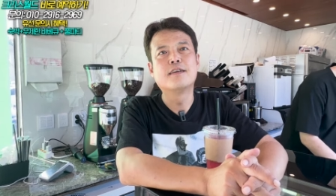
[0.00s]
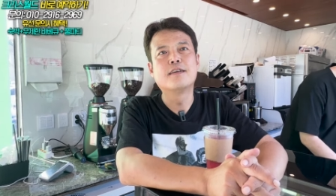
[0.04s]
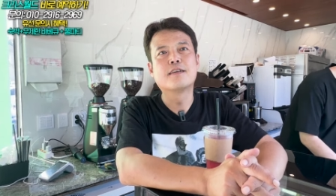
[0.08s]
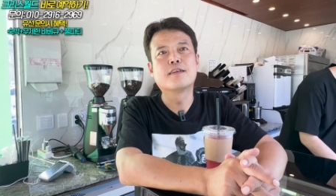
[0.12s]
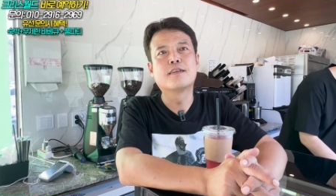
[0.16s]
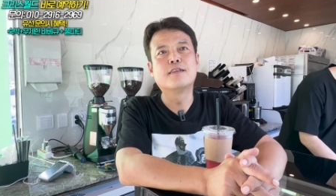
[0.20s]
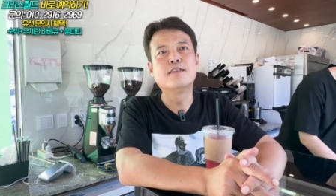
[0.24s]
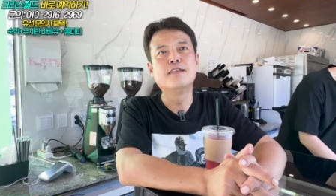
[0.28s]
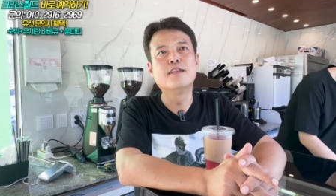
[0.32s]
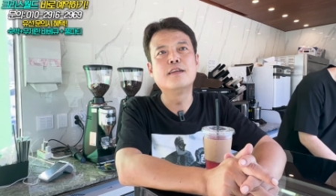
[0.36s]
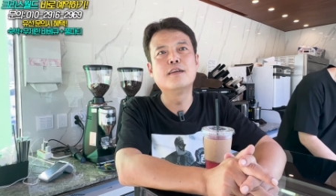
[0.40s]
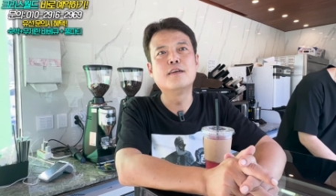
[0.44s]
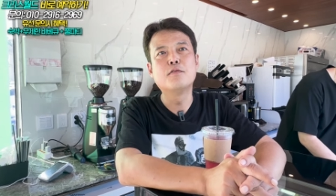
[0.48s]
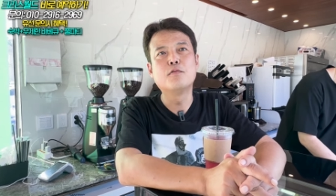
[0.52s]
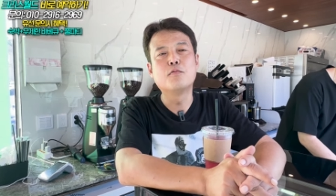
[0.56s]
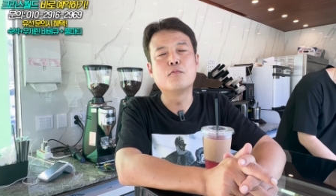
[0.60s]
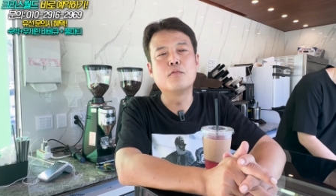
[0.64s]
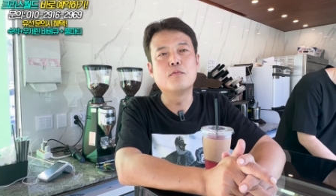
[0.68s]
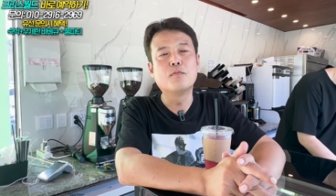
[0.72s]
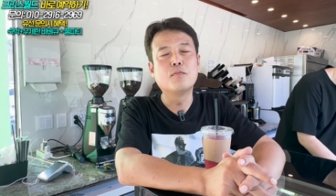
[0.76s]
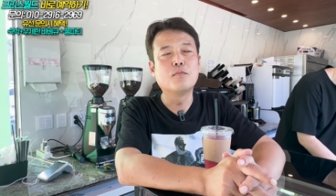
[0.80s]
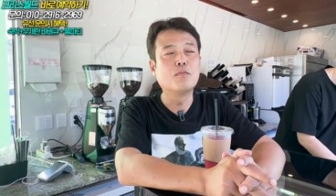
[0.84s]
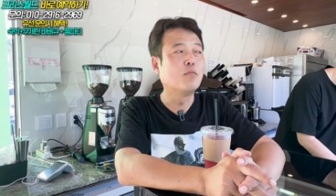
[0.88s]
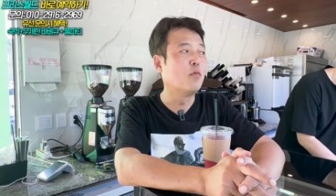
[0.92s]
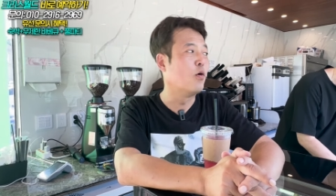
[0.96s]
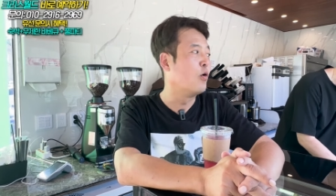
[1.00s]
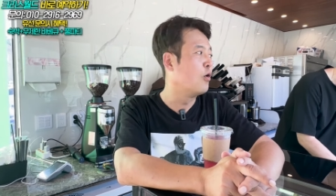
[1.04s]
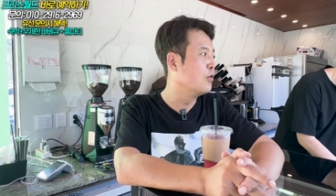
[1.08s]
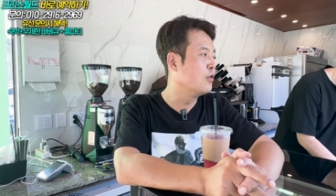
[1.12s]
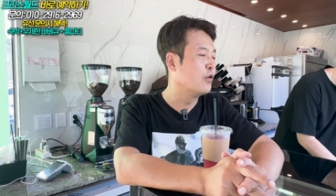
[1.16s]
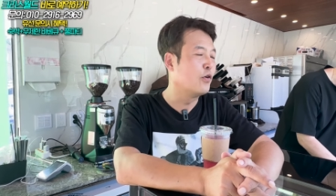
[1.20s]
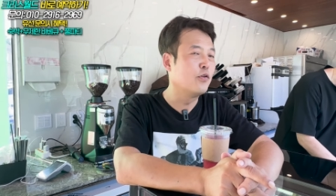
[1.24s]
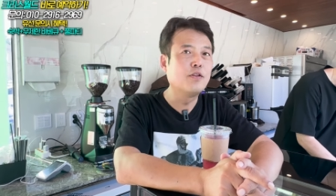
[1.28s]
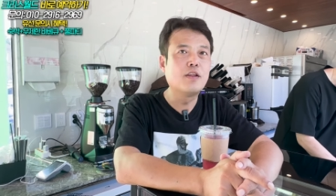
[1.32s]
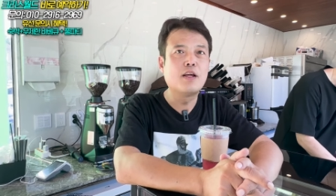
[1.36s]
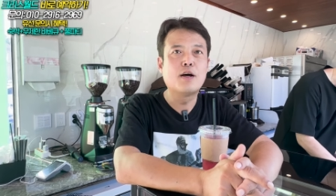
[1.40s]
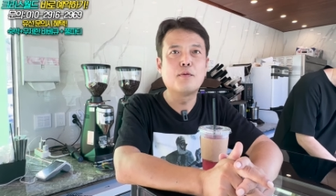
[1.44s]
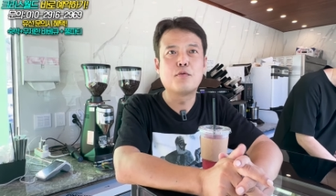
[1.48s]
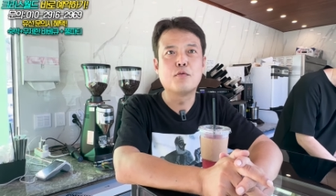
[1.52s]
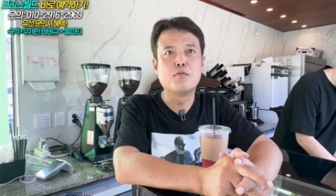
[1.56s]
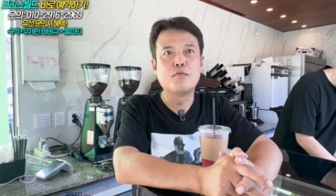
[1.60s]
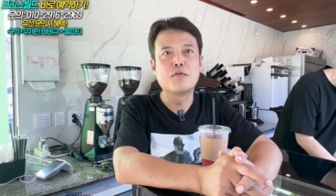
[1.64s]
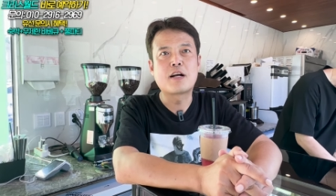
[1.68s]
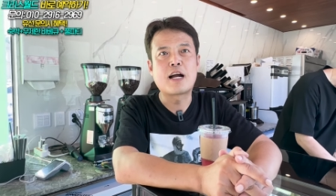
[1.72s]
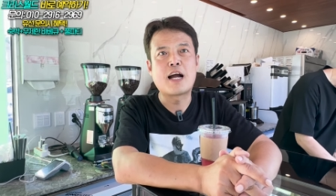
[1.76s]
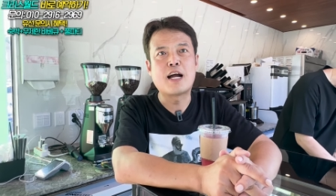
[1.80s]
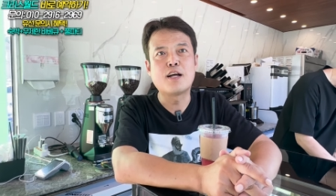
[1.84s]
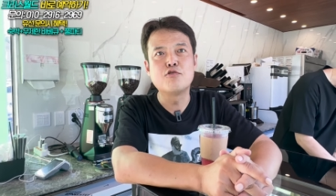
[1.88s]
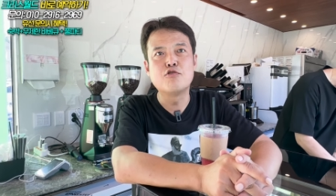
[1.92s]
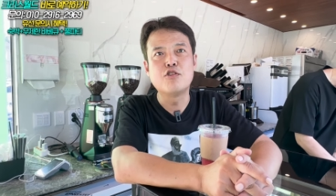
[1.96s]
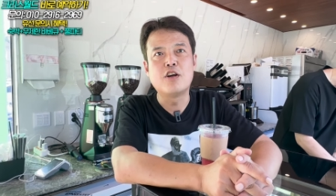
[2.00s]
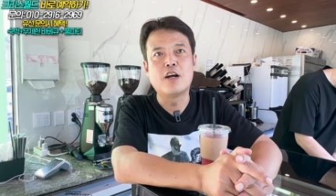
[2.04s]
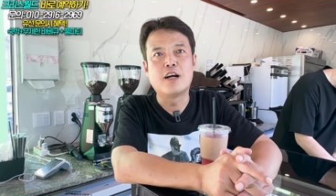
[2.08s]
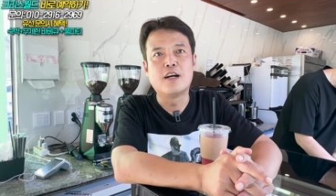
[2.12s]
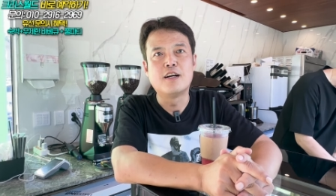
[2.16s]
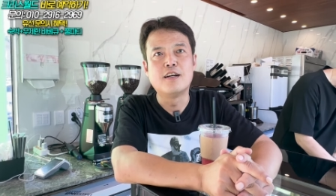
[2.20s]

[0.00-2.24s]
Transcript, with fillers: 근데 뭐 넣나 보면 카누야.